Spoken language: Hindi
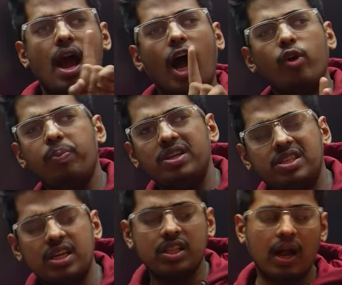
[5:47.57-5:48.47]
आई
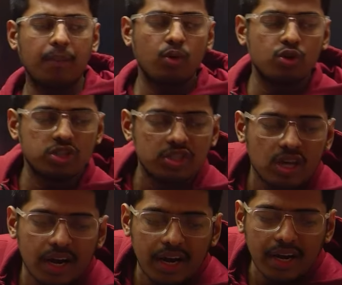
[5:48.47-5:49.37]
के अंदर आपको क्वेश्चंस
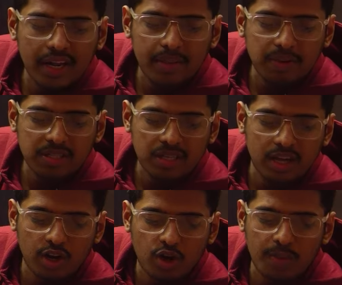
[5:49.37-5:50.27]
110 परसेंट
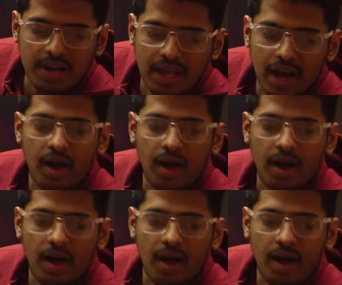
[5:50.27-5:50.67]
देखने को मिलेगा